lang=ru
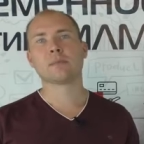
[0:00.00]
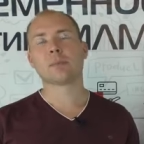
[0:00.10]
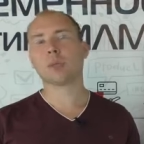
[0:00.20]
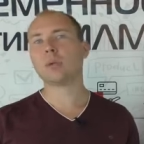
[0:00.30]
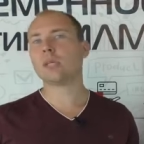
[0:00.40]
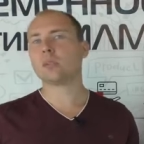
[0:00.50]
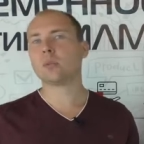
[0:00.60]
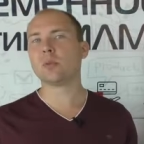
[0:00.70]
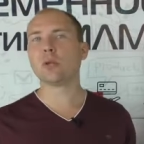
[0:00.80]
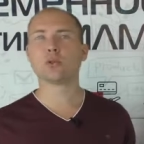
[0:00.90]
Ну, я
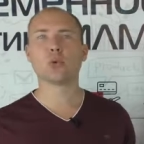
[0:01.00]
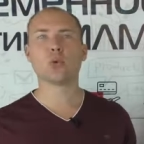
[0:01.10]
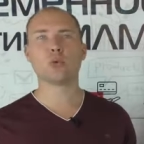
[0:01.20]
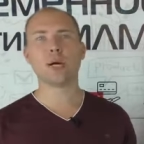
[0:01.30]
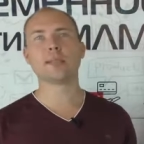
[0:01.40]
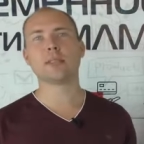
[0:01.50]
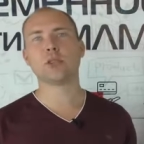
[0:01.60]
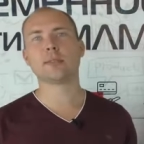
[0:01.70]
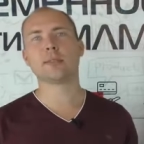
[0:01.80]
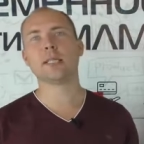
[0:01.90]
сомневаюсь, что у вас
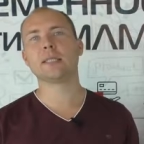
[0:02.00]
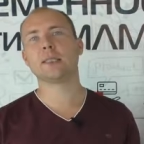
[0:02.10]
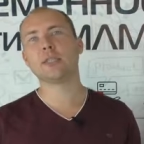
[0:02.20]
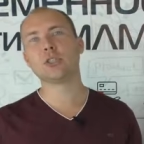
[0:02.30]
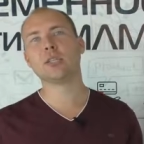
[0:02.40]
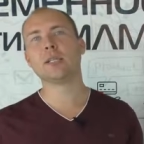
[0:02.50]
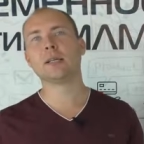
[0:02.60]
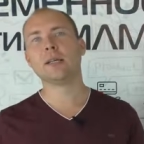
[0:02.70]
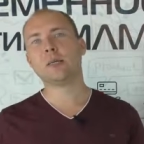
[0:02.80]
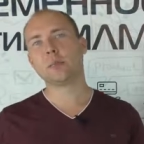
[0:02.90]
сейчас есть
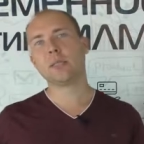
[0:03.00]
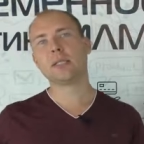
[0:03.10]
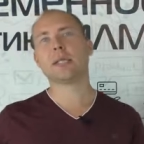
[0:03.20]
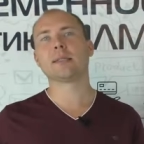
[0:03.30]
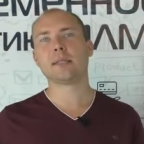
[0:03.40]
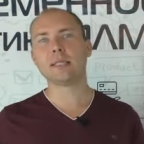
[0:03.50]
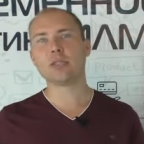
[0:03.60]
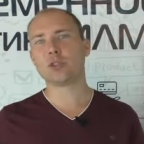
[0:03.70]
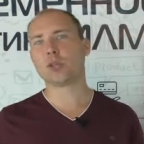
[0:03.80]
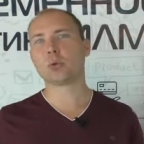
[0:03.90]
лишние 50
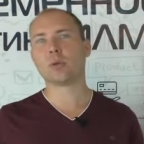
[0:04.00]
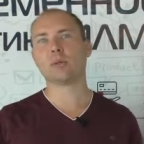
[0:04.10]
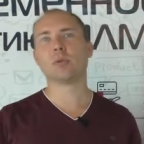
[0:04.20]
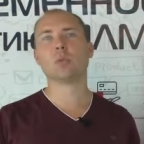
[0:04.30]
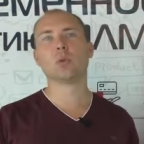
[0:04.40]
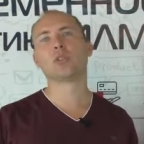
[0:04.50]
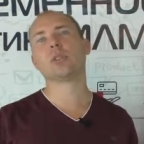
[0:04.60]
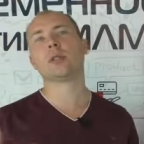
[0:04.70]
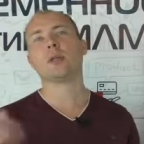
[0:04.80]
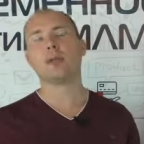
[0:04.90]
тысяч, которые вы
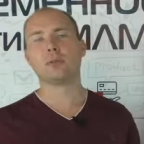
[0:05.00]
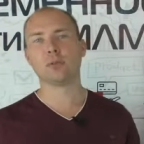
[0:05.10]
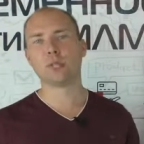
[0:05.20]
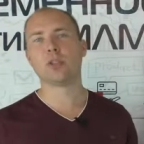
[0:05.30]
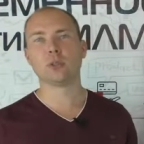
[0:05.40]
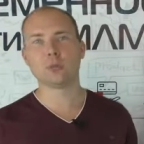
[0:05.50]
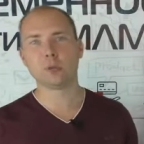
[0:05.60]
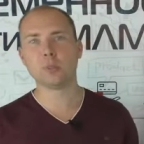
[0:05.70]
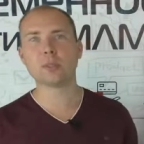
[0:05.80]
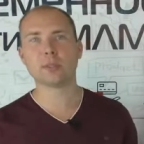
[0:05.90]
можете вложить в
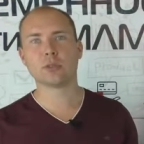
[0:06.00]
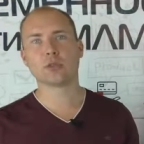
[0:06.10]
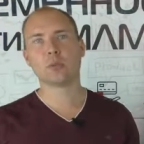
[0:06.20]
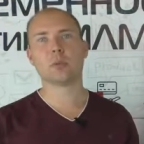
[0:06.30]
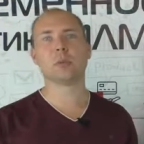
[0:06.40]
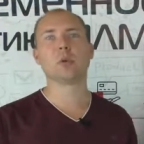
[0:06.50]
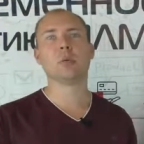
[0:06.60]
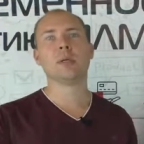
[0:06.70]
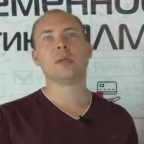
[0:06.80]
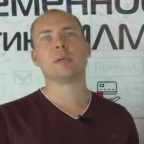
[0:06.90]
свой бизнес, чтобы
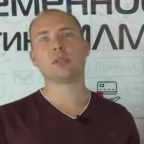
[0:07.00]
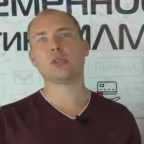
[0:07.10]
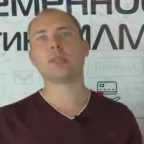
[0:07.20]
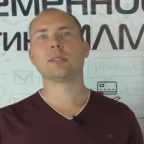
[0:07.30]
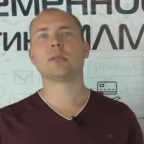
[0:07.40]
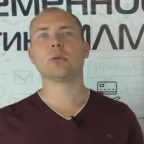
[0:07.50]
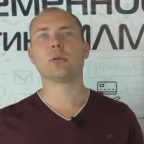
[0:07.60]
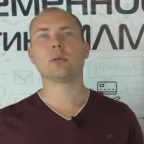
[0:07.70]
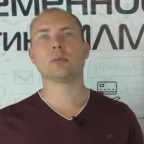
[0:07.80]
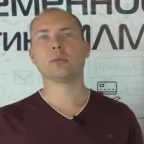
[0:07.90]
потом начать с
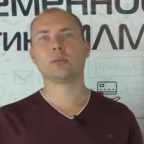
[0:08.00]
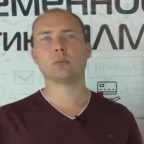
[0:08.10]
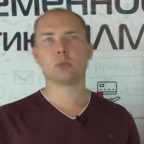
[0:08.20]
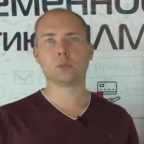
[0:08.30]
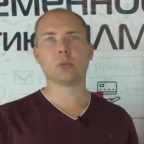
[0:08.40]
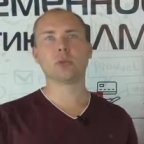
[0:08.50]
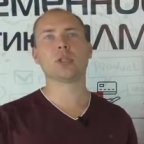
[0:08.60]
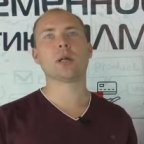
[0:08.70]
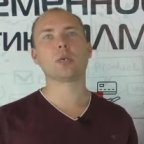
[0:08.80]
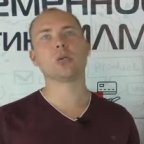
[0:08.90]
него уже
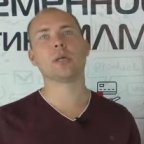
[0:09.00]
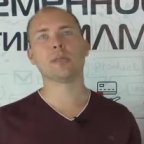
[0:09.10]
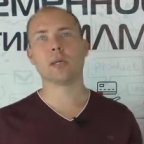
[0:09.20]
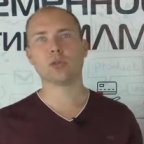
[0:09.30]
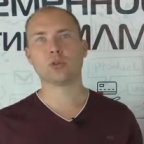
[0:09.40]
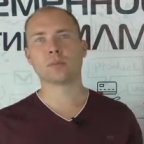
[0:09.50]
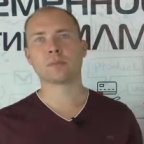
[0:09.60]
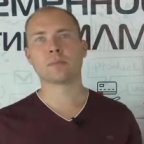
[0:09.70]
получать какую-то отдачу.